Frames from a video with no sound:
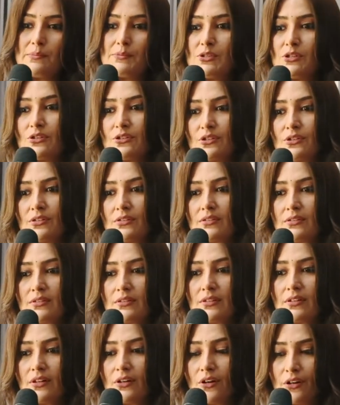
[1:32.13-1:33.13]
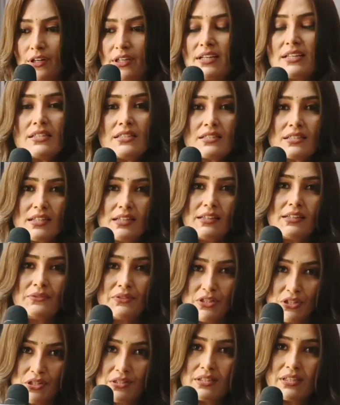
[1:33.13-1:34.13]
हम लोग ऑडियंस
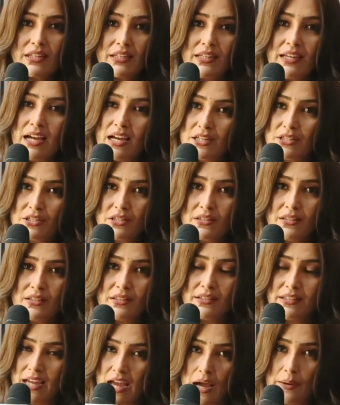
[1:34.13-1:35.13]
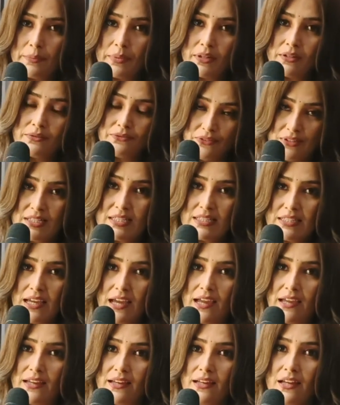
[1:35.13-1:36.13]
की वजह से ही आज यहाँ पर फिर
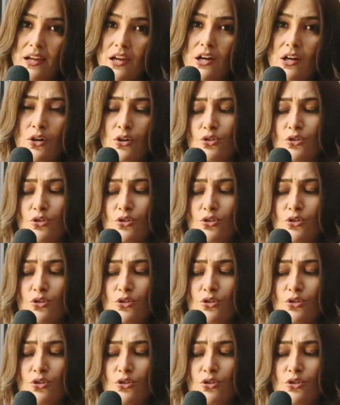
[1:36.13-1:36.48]
से आए हैं